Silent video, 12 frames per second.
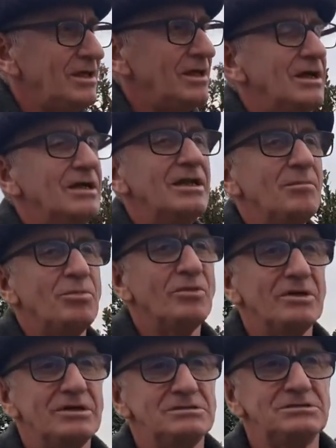e
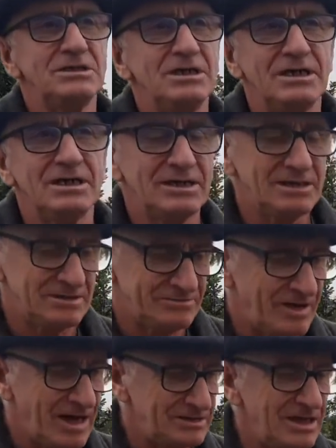depois uh,
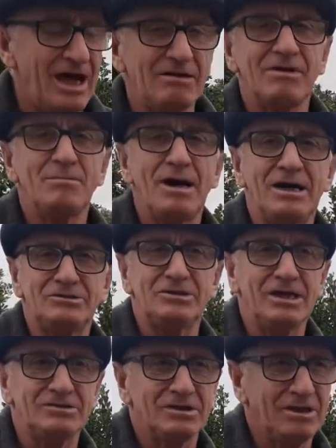fazem a erva mate,
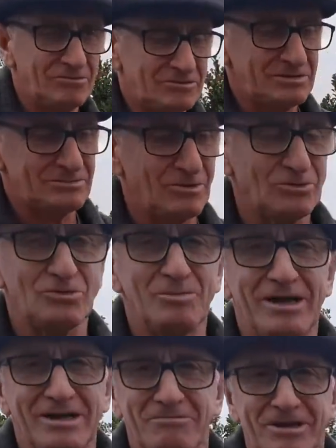essa que vocês estão
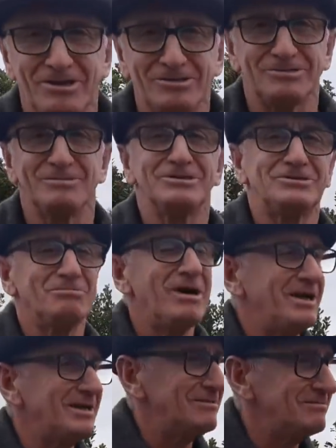acostumados a ver nós tomando
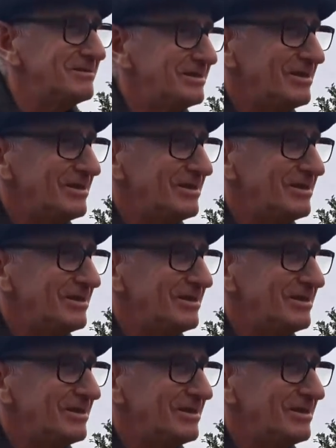chimarrão.